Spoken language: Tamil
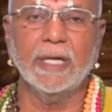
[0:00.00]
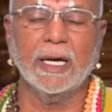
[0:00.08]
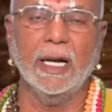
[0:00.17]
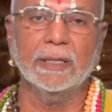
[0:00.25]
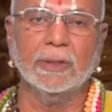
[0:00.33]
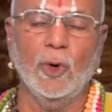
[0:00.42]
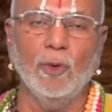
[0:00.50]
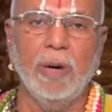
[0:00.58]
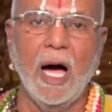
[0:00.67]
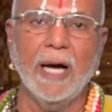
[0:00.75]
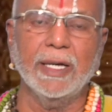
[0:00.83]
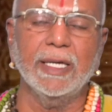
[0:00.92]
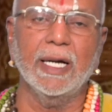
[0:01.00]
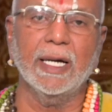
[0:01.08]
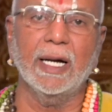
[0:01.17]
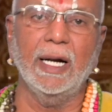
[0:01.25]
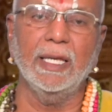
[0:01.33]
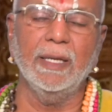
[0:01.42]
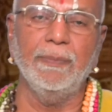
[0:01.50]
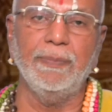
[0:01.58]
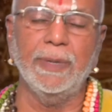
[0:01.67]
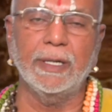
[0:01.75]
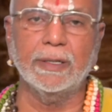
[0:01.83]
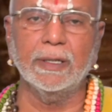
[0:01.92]
சகல சௌபாகியங்களையும்
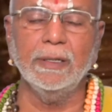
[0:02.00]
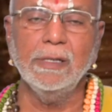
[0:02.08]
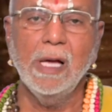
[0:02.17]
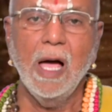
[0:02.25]
பெற்று